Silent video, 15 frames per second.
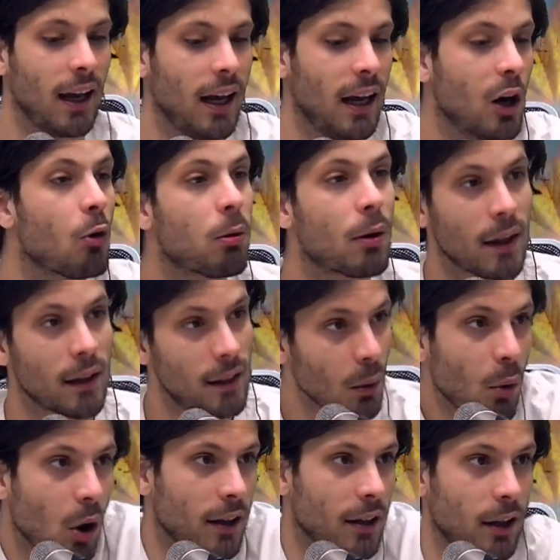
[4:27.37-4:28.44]
El
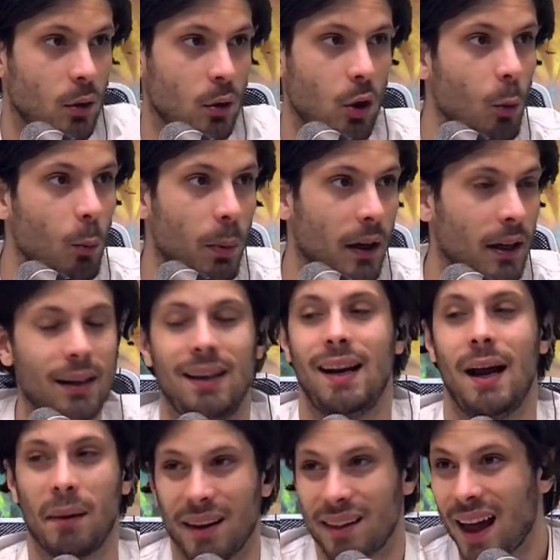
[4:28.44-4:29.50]
objetivo que tiene un opening,
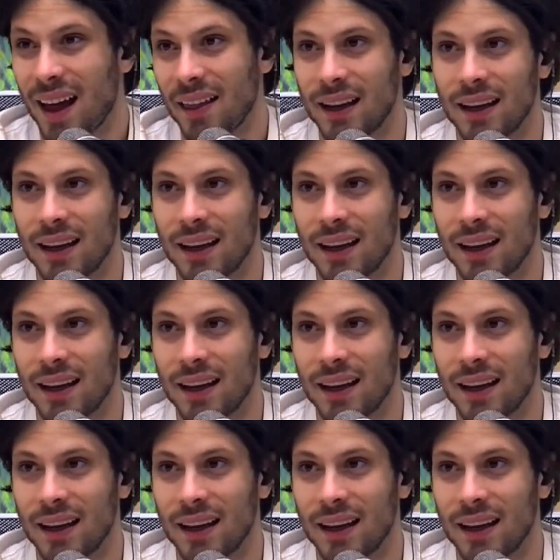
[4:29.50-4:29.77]
la verdad,